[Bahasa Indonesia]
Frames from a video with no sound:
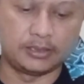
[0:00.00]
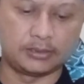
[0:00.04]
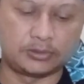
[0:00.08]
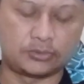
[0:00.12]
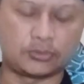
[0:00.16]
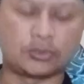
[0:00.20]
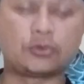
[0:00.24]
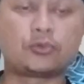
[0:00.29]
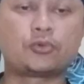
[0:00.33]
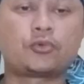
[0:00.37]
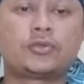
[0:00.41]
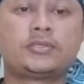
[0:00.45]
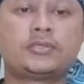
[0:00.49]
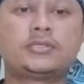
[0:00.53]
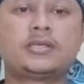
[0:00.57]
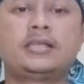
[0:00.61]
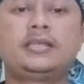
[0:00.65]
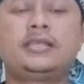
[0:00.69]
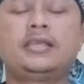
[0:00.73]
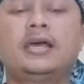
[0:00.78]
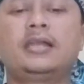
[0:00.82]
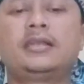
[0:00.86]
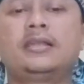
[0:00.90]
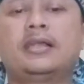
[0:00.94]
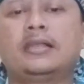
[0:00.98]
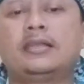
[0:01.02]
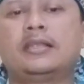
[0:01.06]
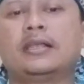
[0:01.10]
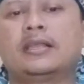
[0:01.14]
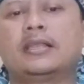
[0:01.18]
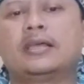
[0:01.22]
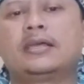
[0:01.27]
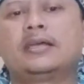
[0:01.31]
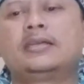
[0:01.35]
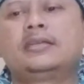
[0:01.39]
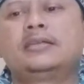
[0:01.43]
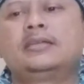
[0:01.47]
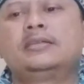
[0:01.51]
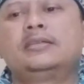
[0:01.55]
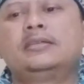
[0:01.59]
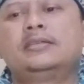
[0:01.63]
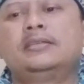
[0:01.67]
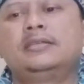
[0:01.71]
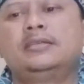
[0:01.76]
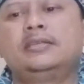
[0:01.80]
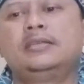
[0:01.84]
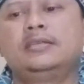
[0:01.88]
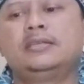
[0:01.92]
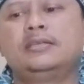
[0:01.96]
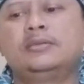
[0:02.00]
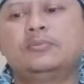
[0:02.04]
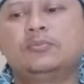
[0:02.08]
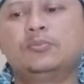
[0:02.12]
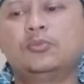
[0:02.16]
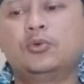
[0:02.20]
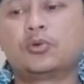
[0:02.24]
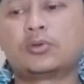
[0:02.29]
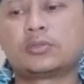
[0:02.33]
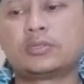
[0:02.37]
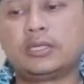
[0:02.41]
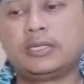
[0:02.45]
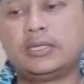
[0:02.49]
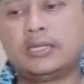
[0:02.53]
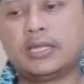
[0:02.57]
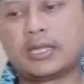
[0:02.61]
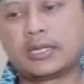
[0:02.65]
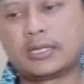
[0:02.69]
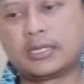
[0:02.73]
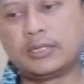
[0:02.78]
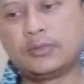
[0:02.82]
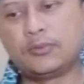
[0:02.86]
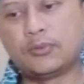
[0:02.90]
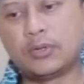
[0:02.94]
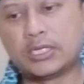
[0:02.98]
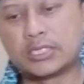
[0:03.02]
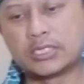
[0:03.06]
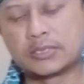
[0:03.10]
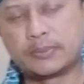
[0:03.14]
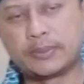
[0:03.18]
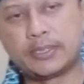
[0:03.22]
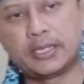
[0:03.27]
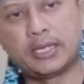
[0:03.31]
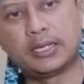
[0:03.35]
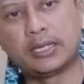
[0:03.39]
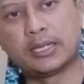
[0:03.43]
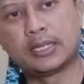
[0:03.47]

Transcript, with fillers: Suatu kejadian adalah bukti dari dualisme ini